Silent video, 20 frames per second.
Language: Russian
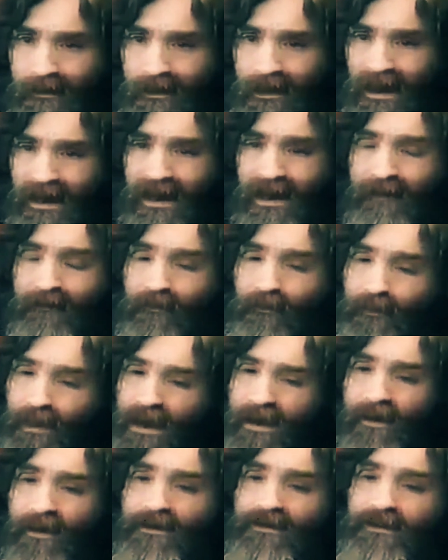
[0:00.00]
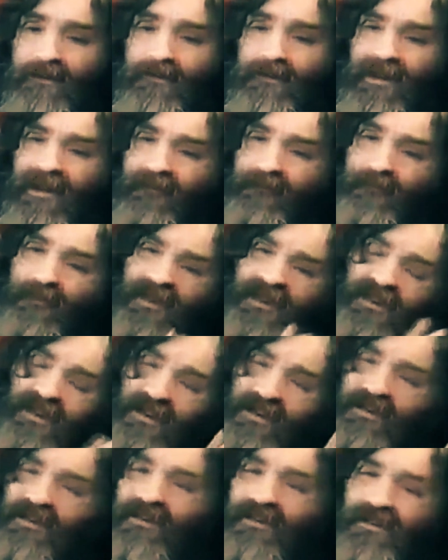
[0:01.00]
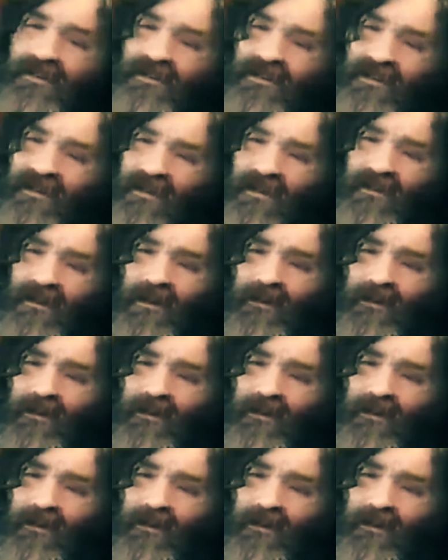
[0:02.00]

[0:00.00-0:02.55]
Из-за отсутствия родителей я оказался в другом